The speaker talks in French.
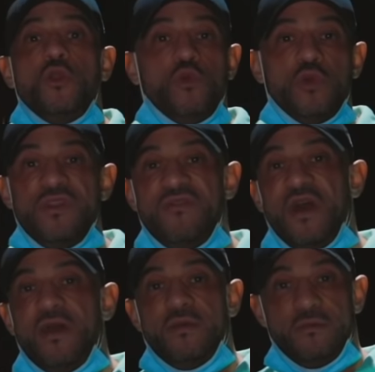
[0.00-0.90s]
Donc on y
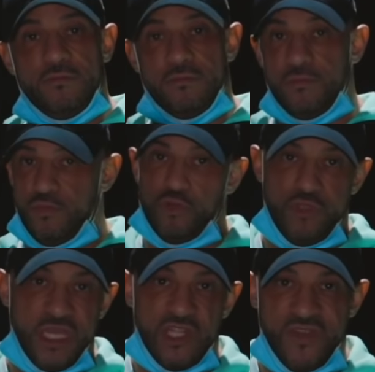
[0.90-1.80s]
va pour
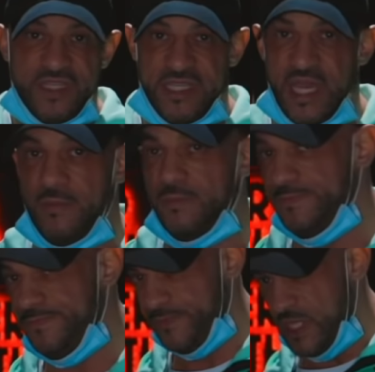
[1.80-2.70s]
du tirage vertical.
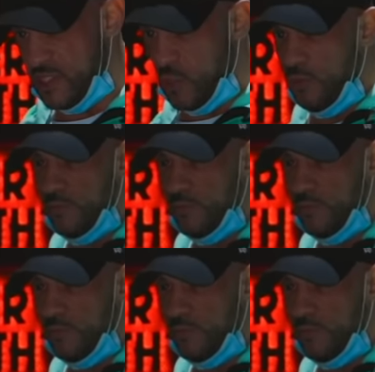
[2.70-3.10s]
Let's go.